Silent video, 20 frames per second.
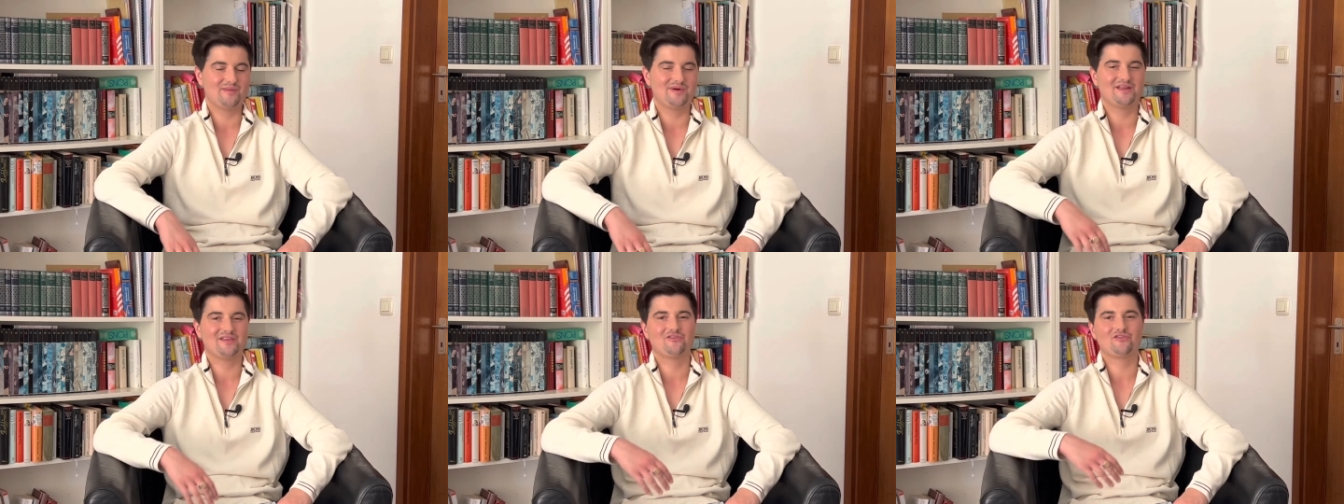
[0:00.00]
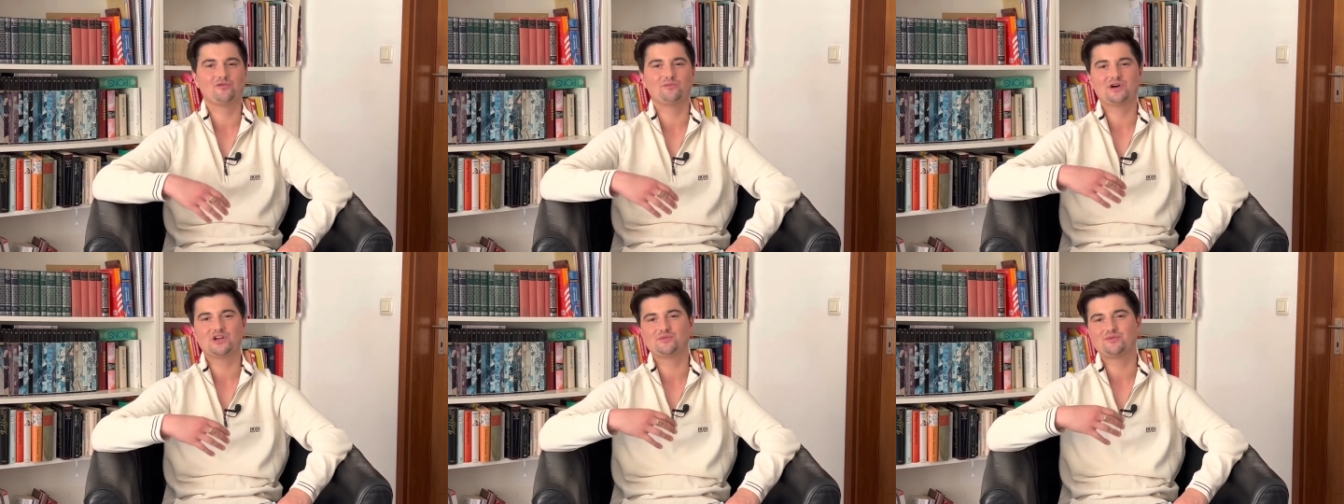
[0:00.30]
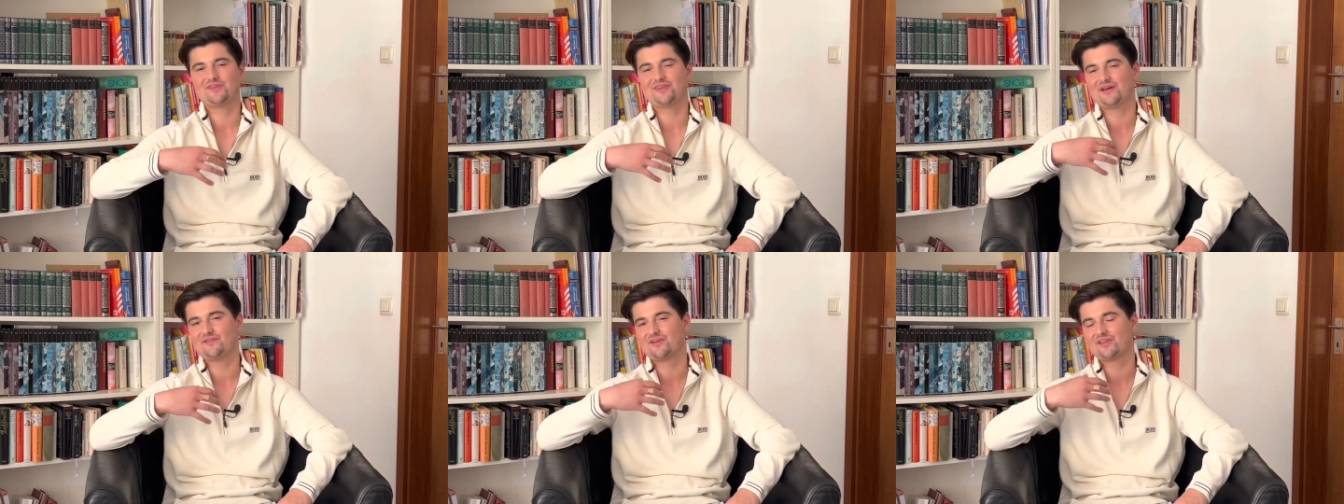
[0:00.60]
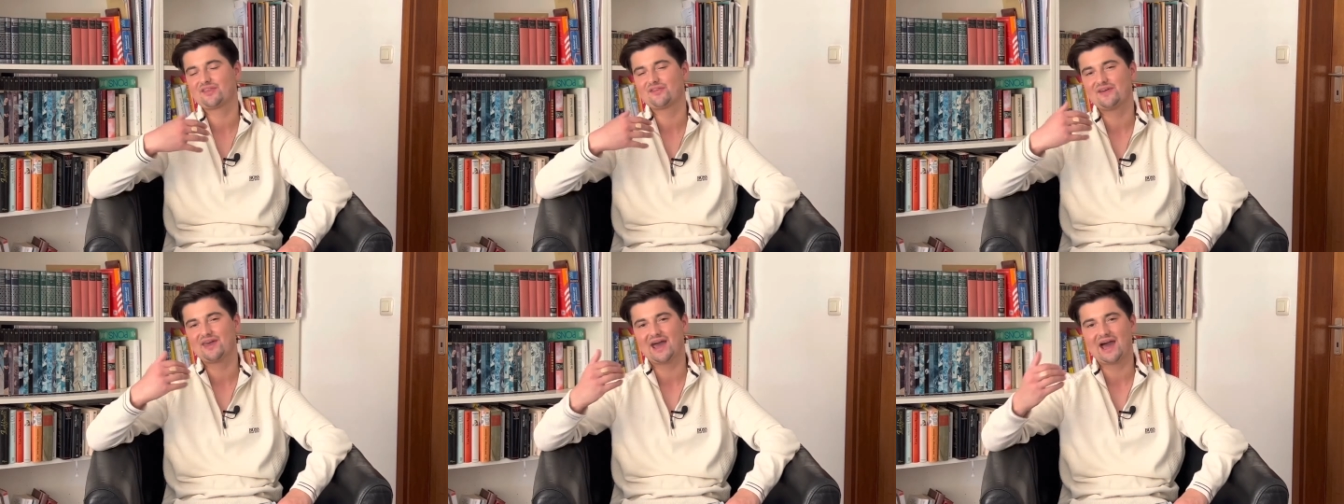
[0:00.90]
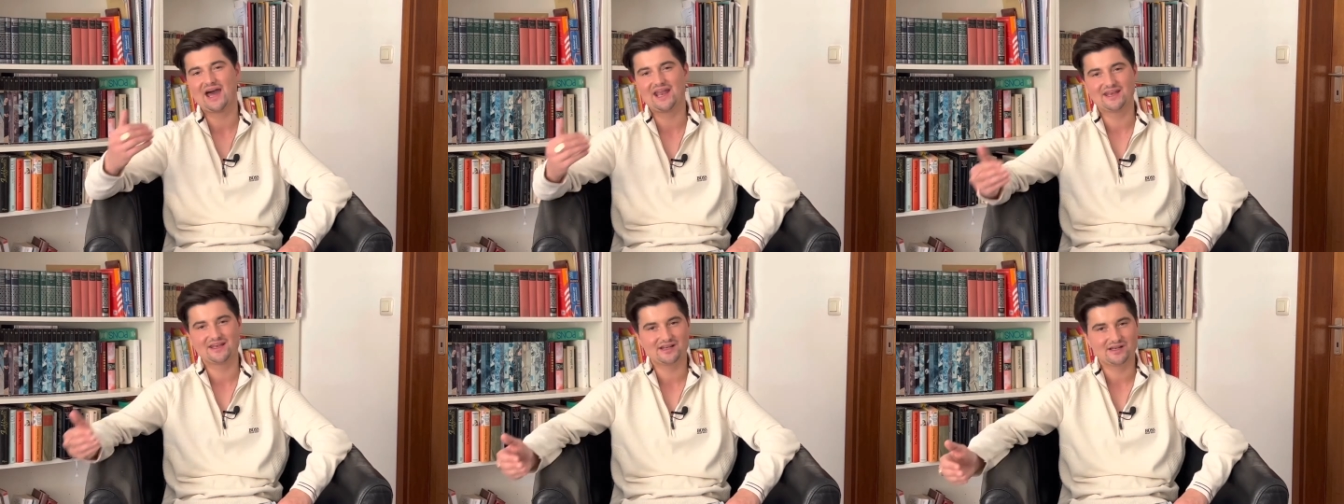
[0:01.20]
Wenn man jetzt zum Beispiel sich einfach zwei
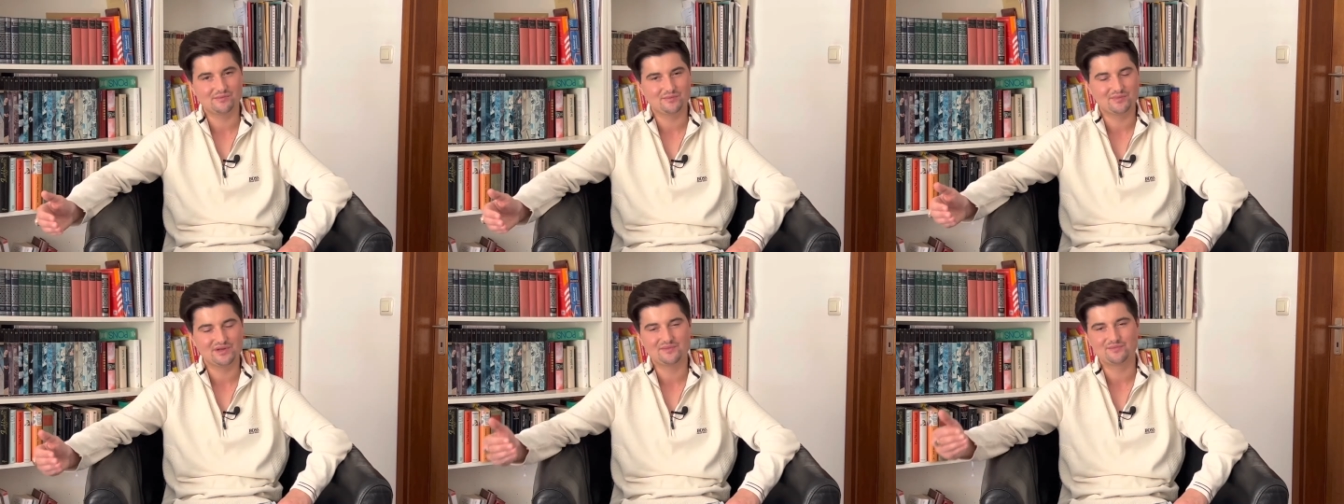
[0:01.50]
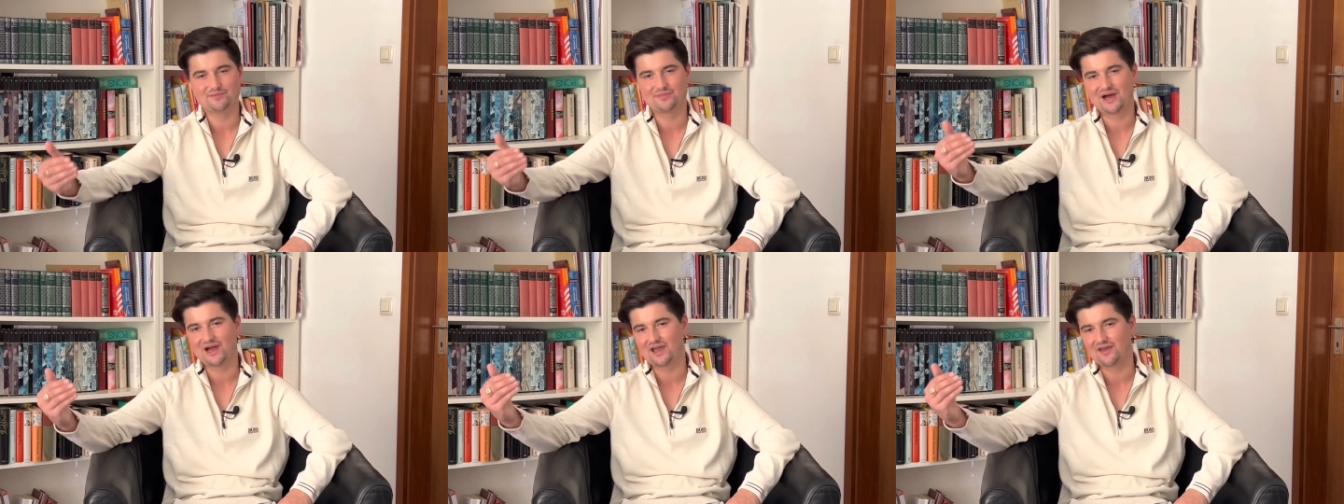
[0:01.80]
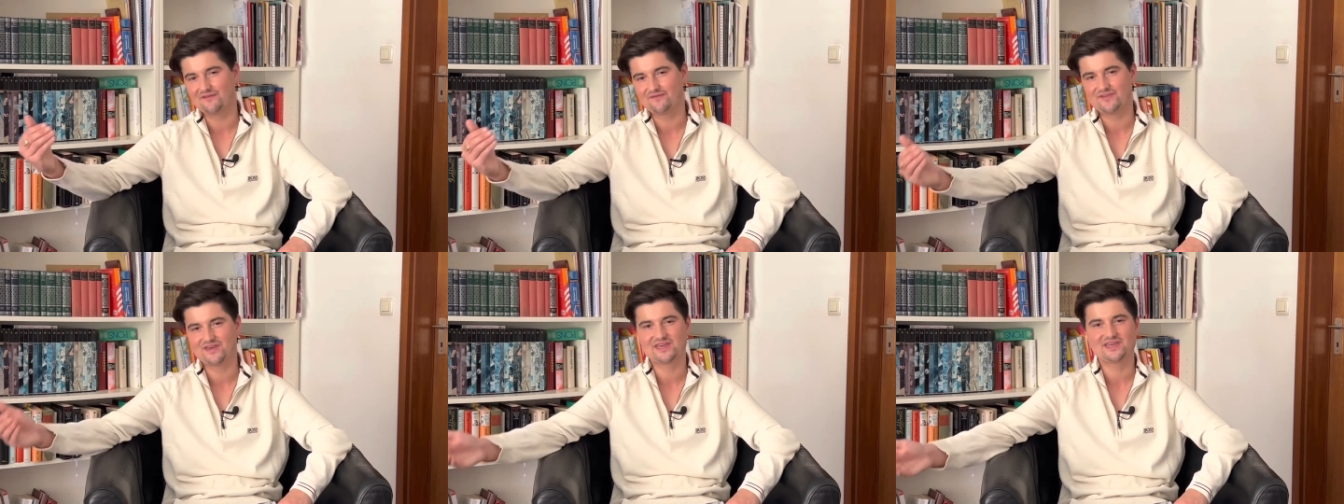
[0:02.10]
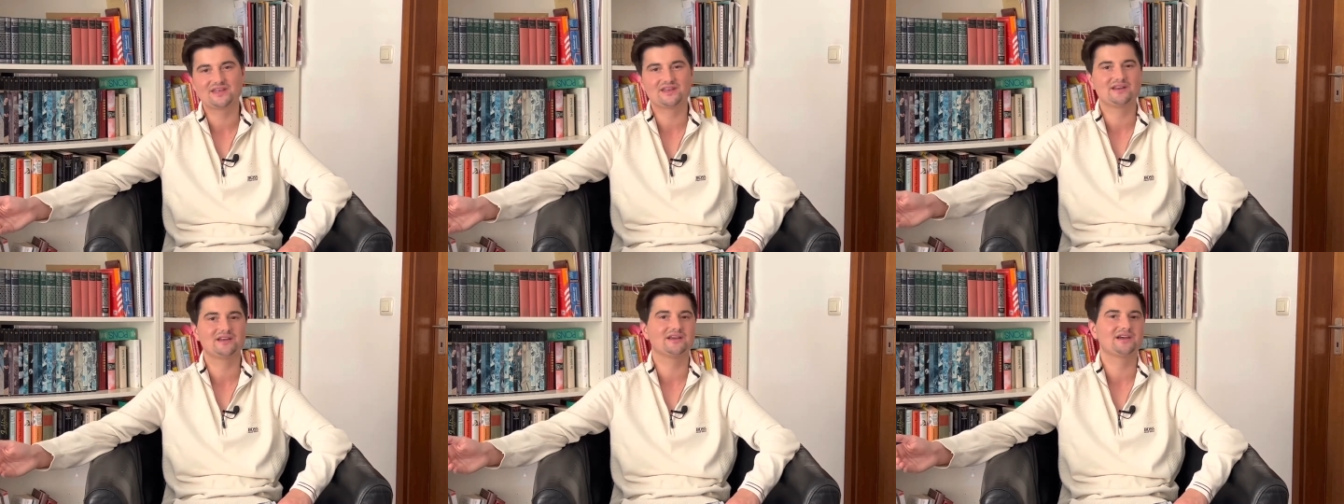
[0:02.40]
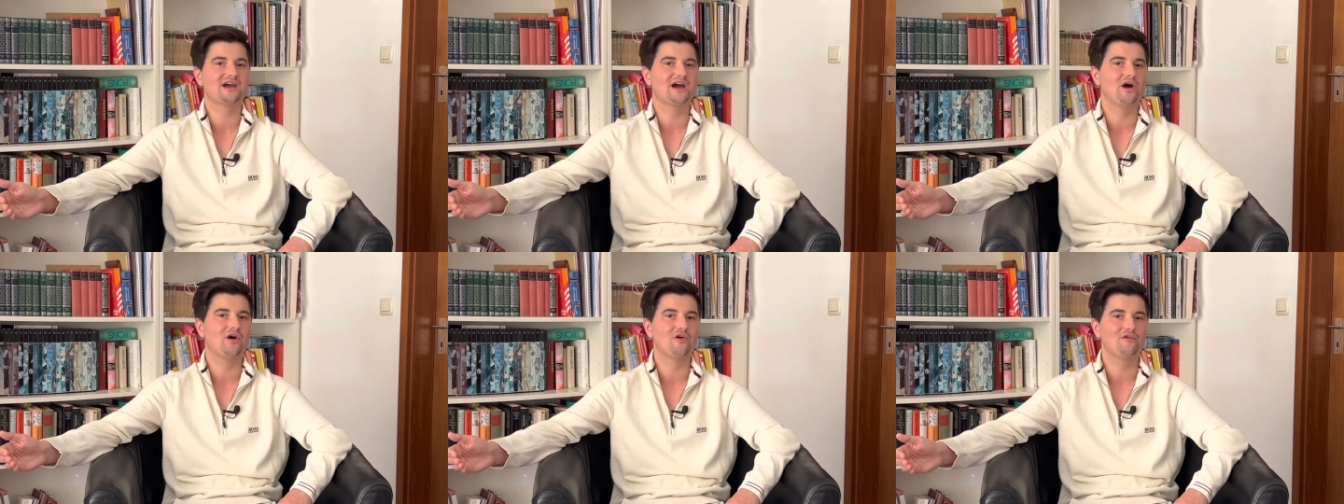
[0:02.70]
Handeln mit ein paar
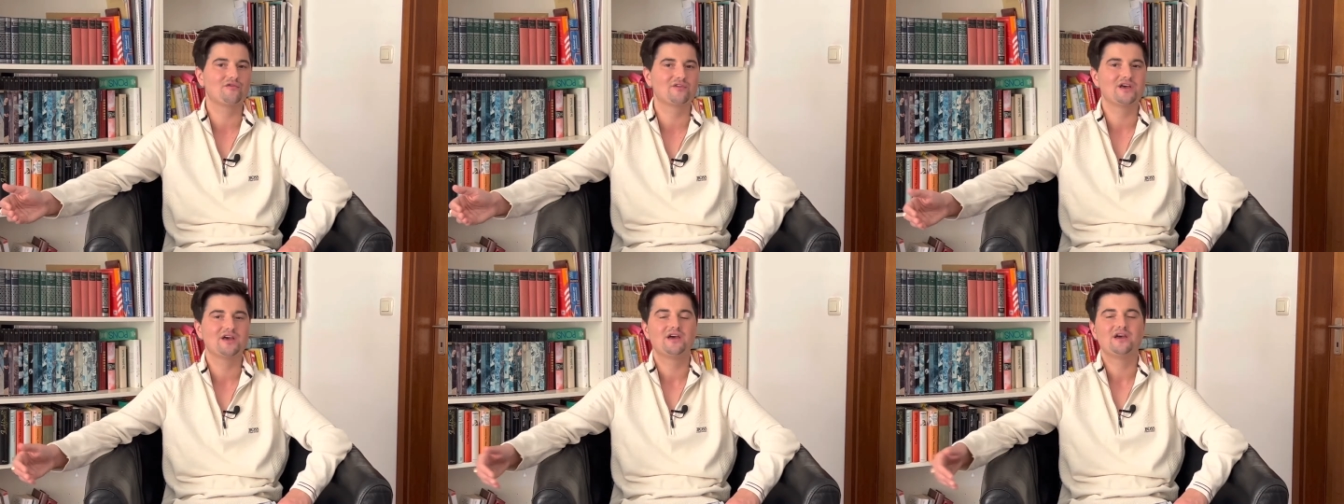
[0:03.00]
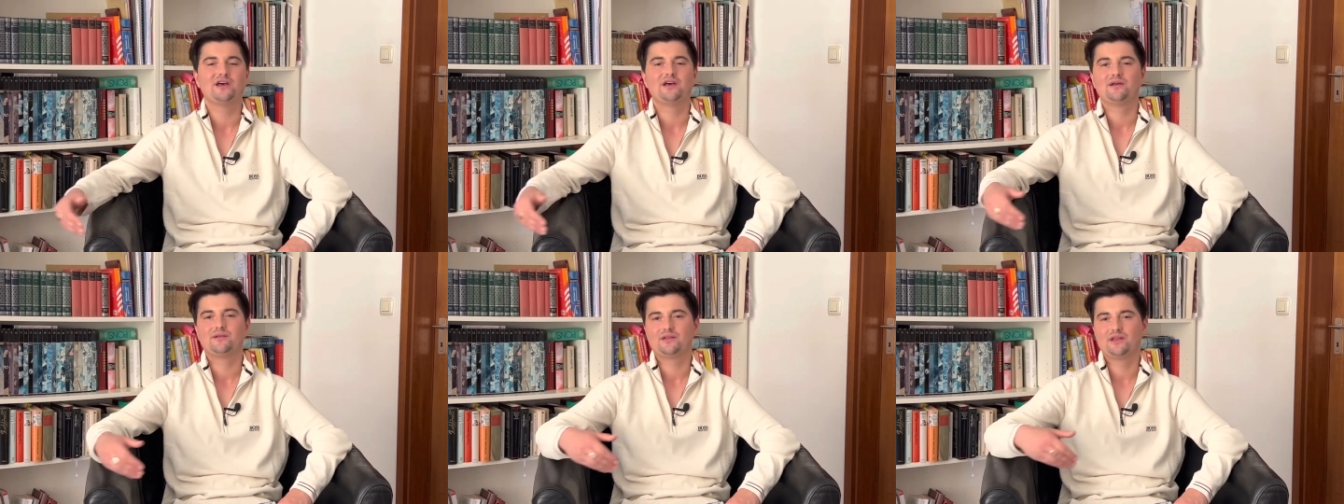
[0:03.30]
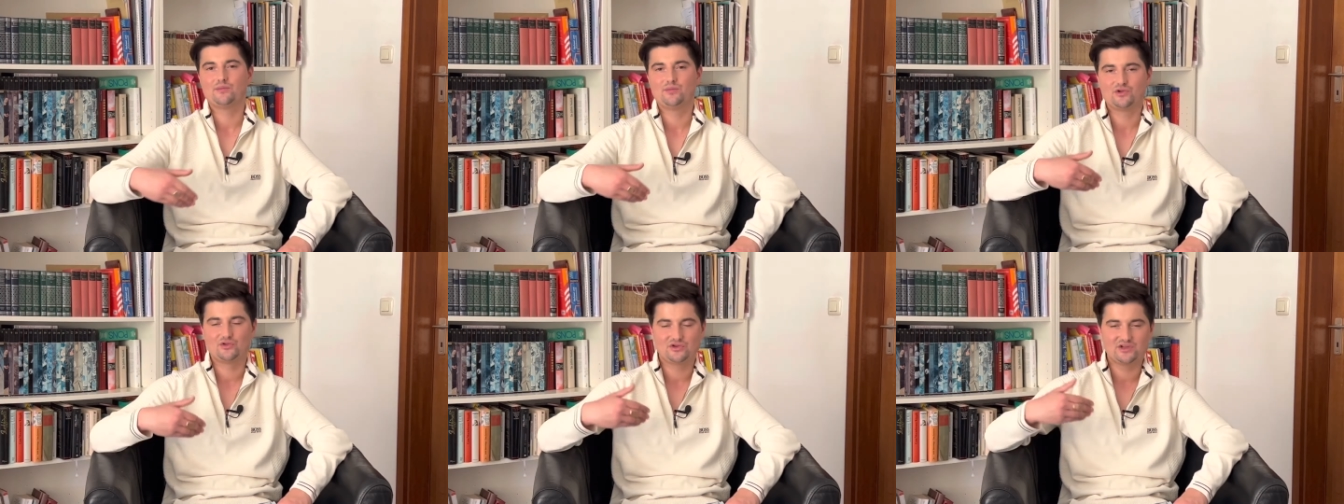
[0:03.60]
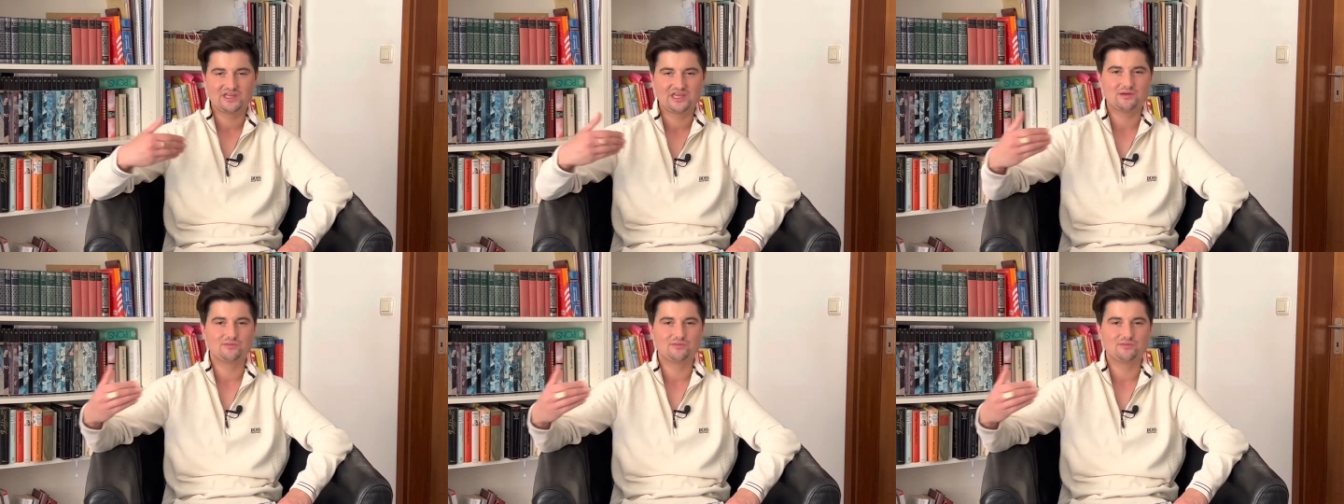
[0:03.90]
Gewichten kauft, damit du